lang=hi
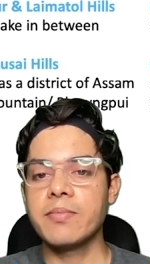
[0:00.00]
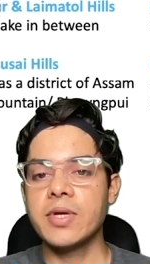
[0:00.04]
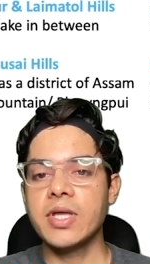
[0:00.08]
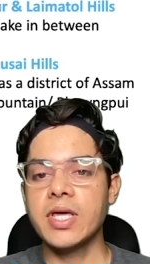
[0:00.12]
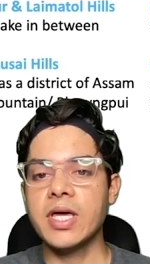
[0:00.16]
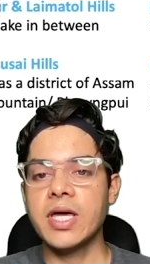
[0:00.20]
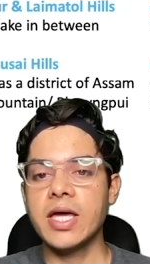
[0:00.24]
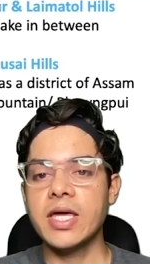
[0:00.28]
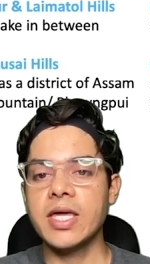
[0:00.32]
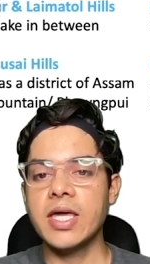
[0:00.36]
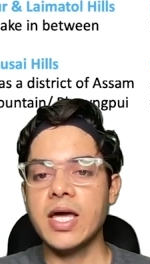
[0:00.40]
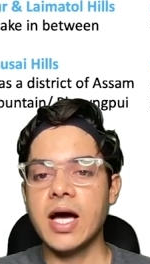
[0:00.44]

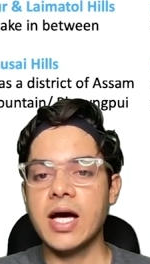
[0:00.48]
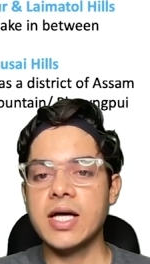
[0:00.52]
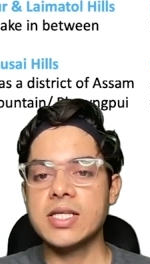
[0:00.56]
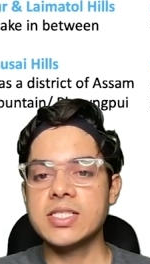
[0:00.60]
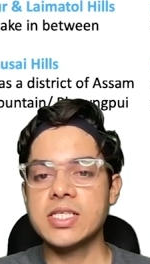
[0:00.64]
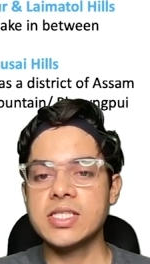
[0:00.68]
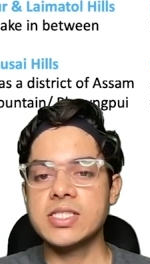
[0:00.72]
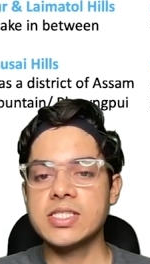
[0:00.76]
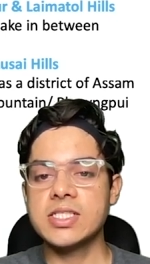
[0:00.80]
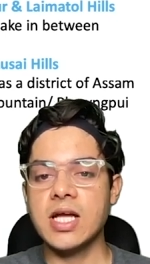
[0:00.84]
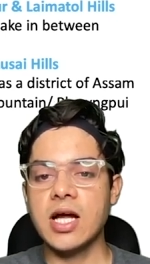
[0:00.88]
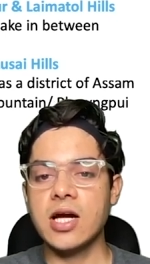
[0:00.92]
ठीक है यहाँ
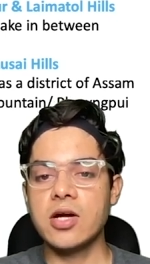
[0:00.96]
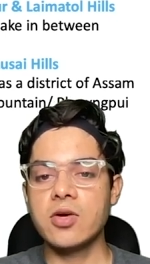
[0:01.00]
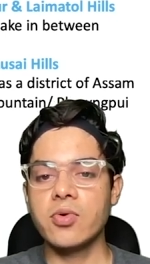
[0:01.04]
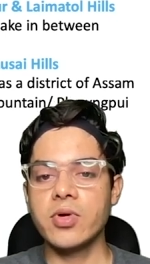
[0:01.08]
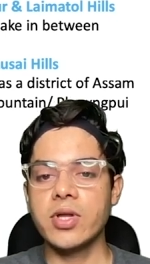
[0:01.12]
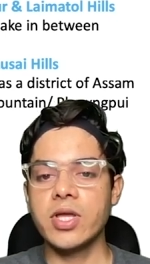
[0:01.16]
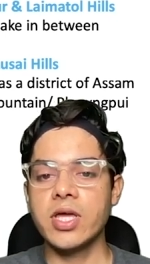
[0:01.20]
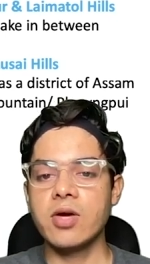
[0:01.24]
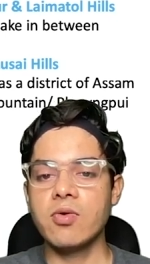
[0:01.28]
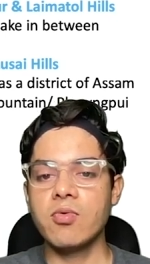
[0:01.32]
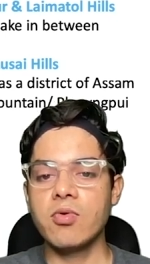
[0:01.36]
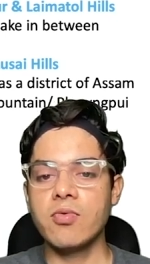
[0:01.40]
से स्टार्ट
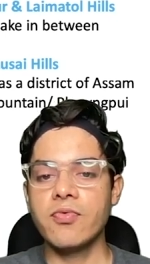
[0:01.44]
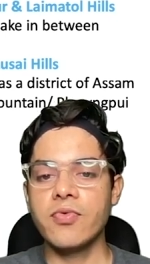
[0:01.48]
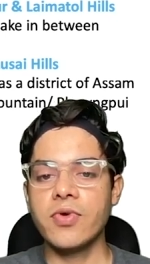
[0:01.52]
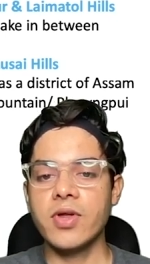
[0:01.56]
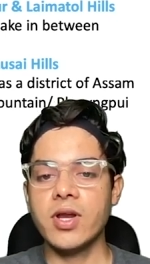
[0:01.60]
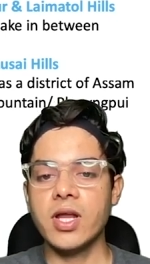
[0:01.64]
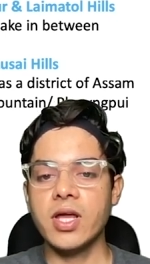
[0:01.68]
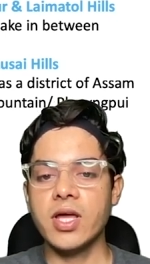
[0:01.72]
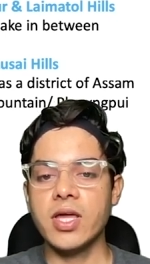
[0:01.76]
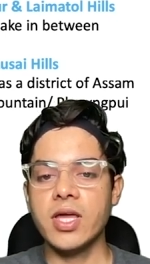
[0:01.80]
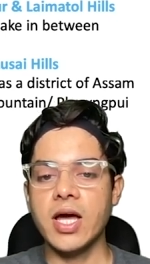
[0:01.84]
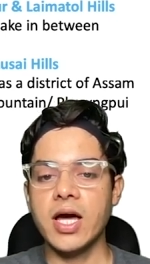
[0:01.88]
हो रही है वो
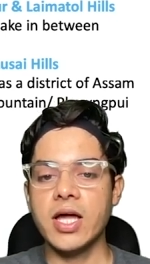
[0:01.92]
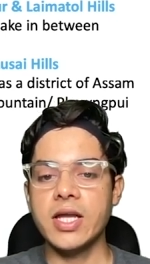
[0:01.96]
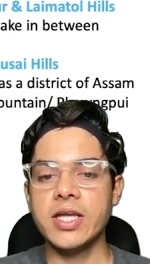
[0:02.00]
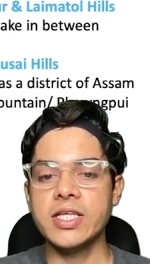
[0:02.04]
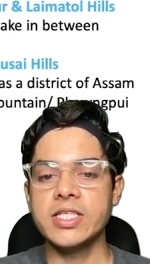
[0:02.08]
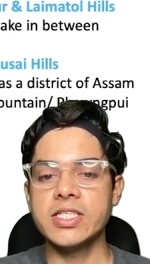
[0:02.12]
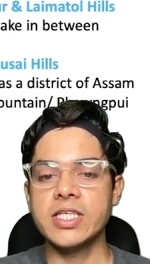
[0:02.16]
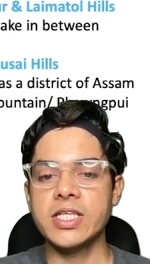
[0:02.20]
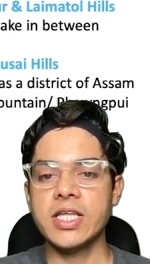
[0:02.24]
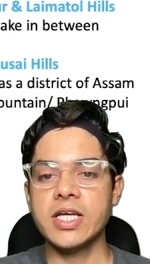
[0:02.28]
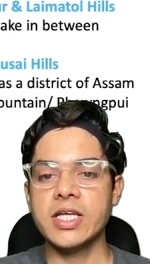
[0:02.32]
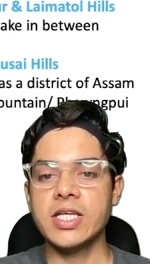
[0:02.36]
फिर यहाँ
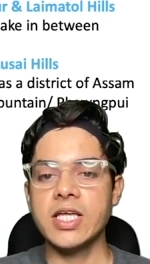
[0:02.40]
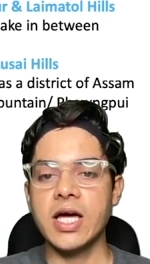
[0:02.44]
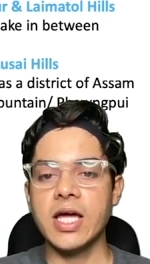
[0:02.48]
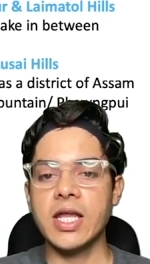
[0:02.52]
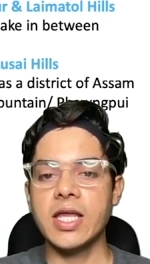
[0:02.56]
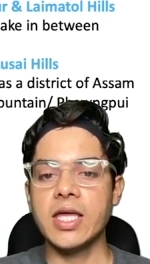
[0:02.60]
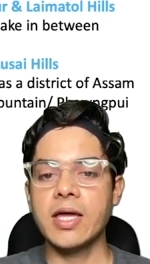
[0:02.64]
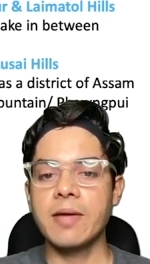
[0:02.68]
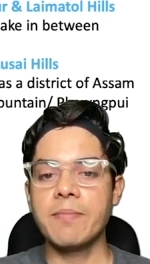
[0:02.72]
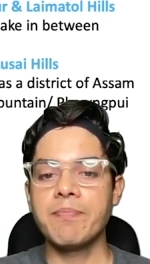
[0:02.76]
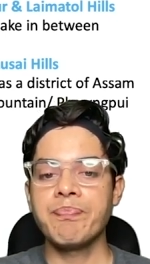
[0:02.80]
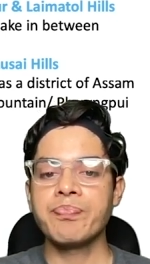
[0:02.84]
नीचे तक जा
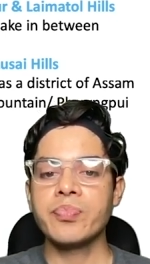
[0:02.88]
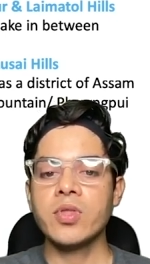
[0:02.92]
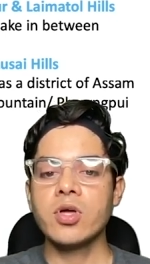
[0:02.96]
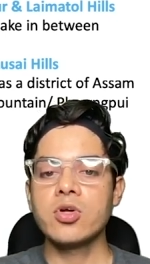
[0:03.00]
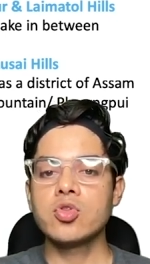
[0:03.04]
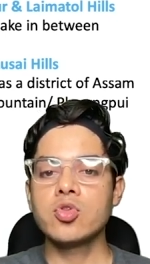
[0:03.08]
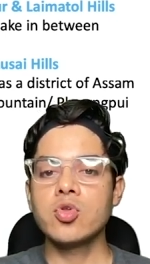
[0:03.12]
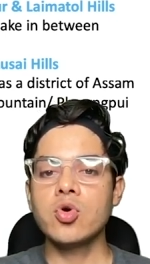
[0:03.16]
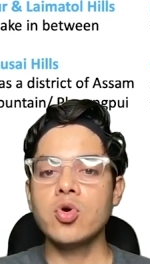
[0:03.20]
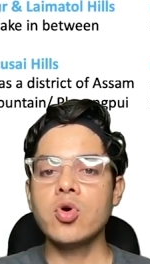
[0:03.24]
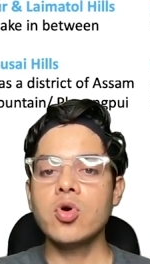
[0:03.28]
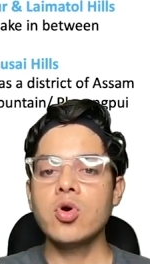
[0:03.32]
रही है
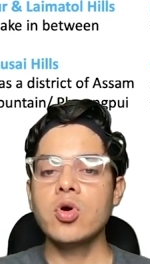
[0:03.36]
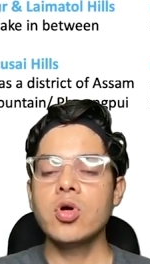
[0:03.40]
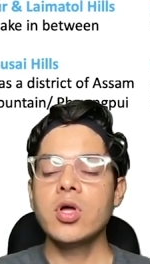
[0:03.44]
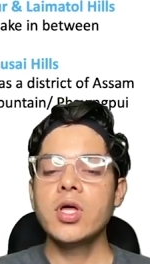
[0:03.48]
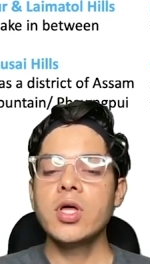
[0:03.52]
तो